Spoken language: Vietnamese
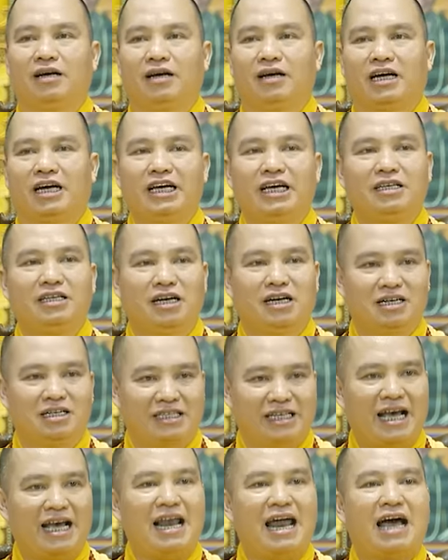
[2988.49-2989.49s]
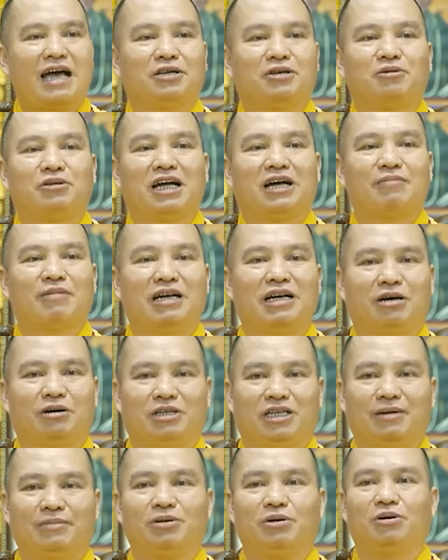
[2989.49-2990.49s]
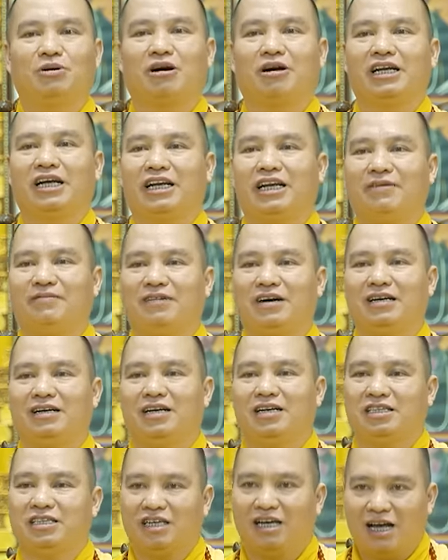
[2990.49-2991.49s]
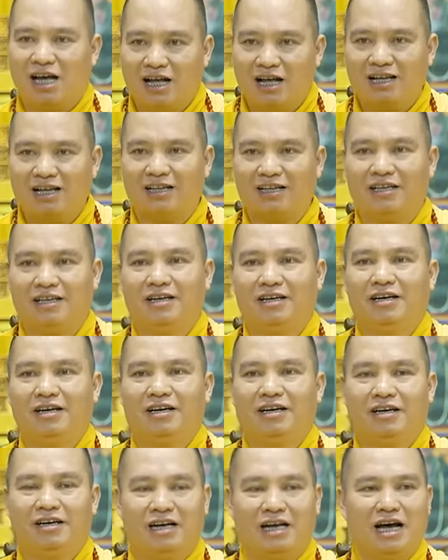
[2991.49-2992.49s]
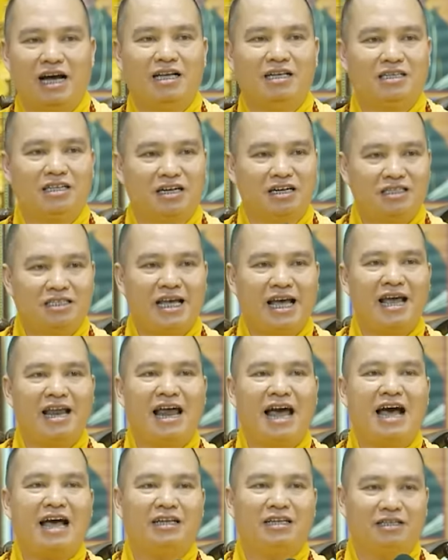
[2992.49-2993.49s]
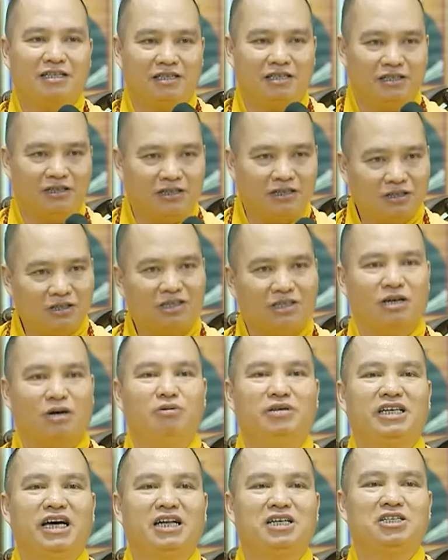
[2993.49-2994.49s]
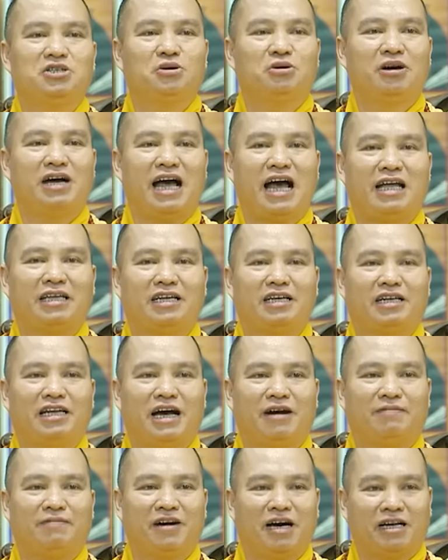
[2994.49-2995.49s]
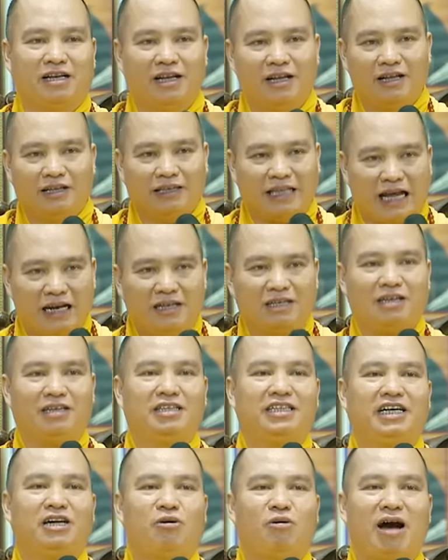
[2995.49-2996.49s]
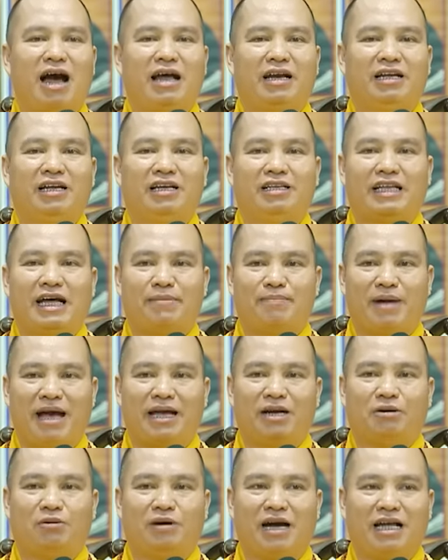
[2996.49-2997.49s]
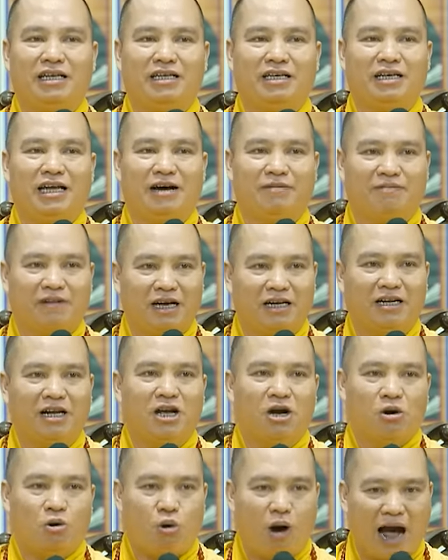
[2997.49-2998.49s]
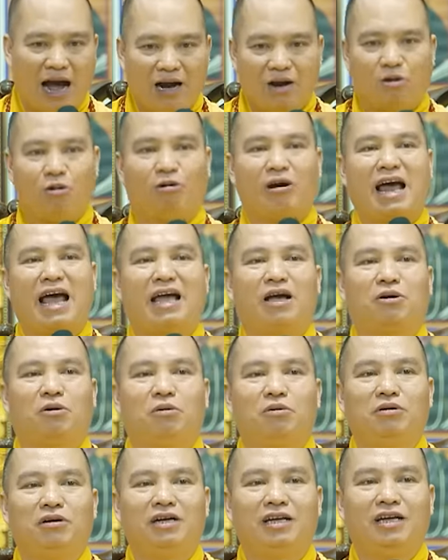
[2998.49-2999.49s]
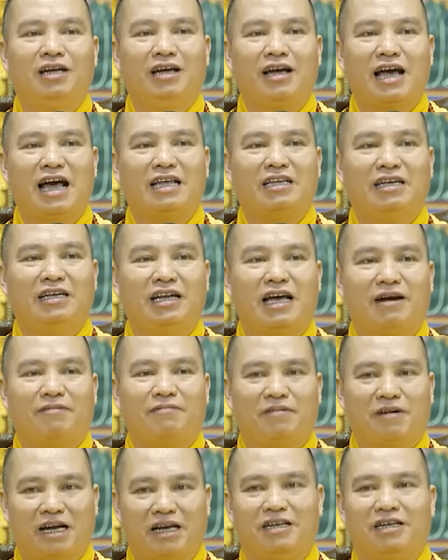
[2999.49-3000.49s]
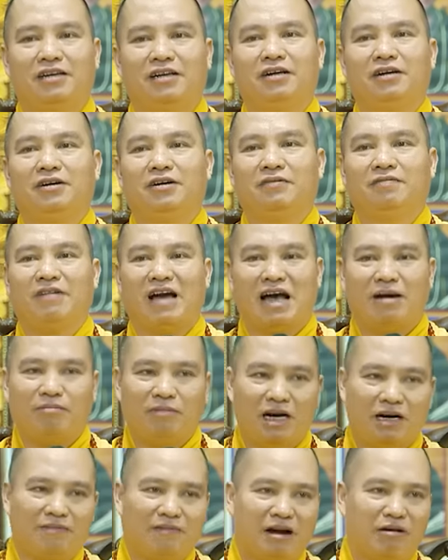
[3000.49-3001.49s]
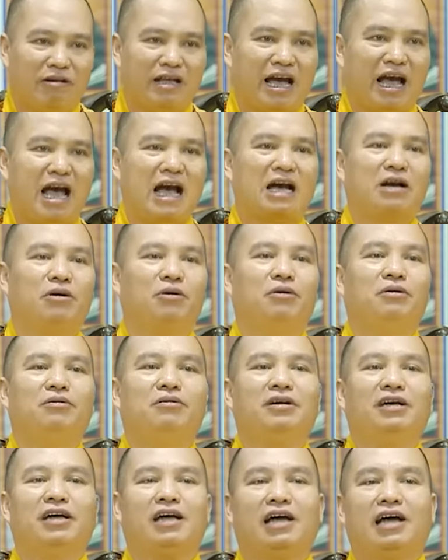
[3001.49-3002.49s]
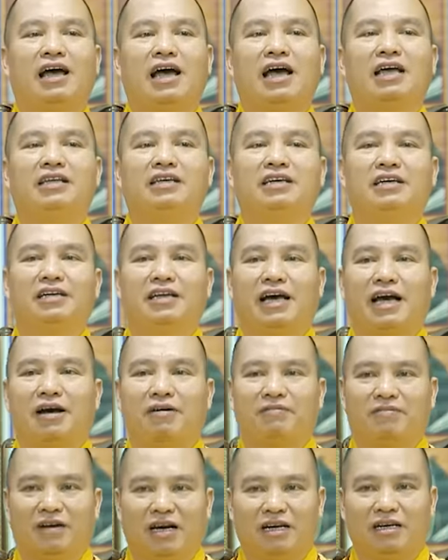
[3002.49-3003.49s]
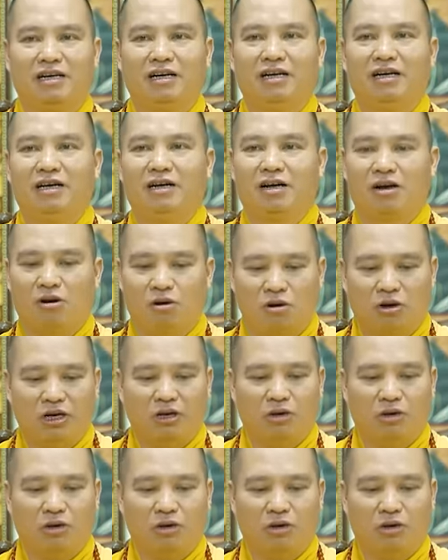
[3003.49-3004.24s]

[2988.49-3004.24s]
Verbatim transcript: khi dừng xe lại chúng ta bắt đầu tiếp tục có thể niệm phật được chưa đấy dừng xe lại chống chân xuống a di đà phật tắt cho chìa khóa đi tắt máy cũng a di đà phật khóa cổ lại cũng a di đà phật và bước vào nhà cũng a di đà phật ngồi